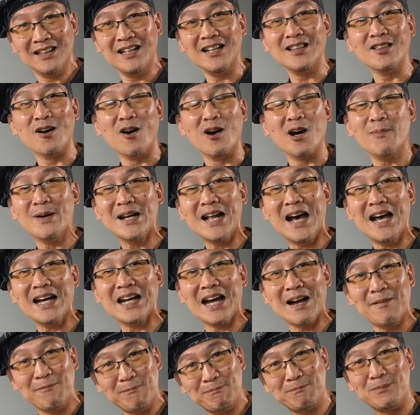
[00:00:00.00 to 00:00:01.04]
ติดต่อเข้ามาได้
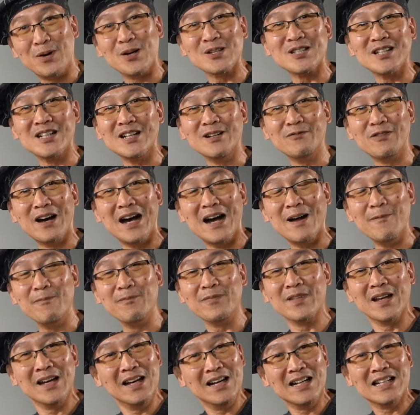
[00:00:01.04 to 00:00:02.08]
ครับปอเจริญฟาร์ม
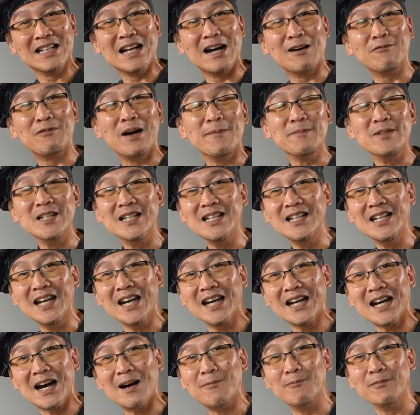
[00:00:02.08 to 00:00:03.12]
ทางฟาร์มยินดี
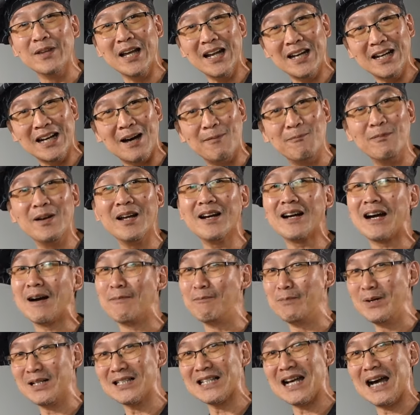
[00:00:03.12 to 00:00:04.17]
ให้คำแนะนำและ
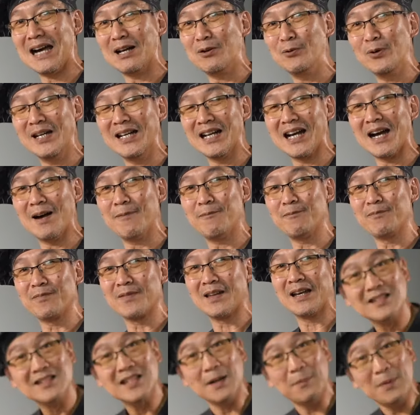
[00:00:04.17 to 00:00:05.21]
คำปรึกษาด้วยนะครับ
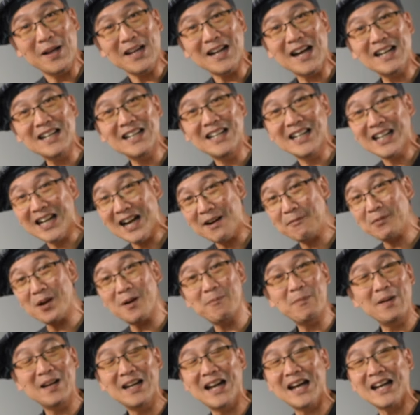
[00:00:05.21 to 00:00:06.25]
สำหรับรายการนี้นะครับ ก็
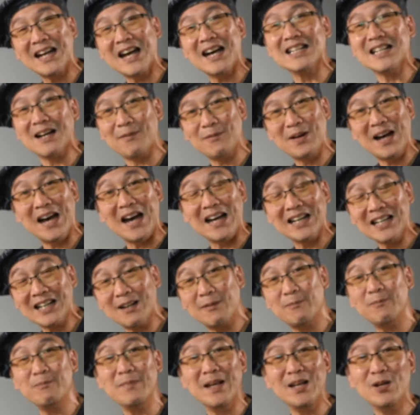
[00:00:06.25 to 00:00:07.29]
เป็นรายการทำอาหารค
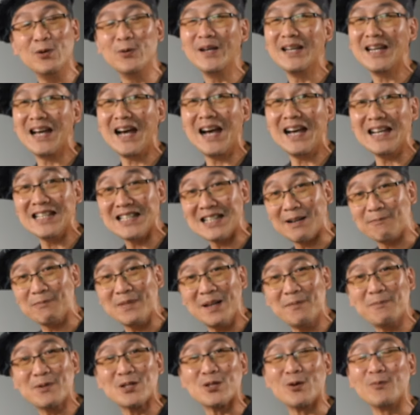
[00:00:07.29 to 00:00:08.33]
รับ เมนูง่ายๆจับ
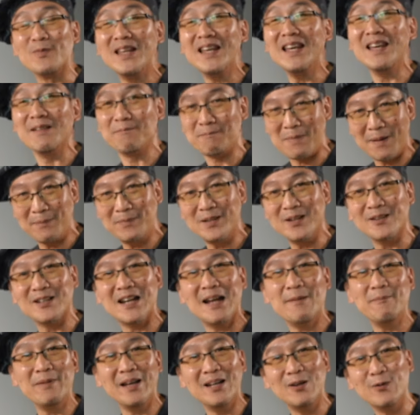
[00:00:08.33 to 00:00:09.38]
นั่นผสมนี่แป๊บเดียว
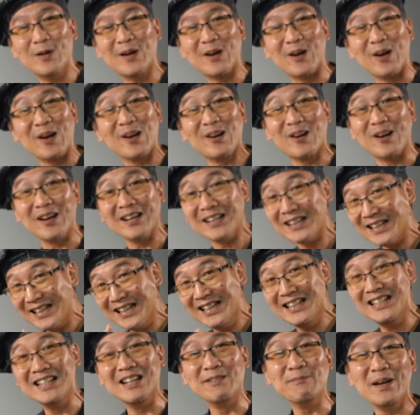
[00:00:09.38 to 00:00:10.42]
ได้เมนูอร่อ
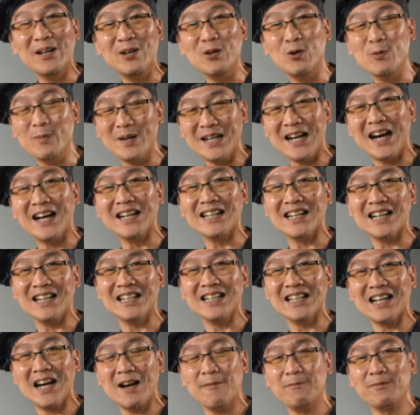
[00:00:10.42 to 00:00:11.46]
ยๆหนึ่งเมนูไปทานกัน
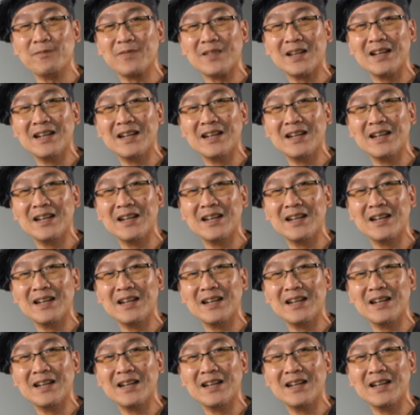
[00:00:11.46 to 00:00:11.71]
ครับ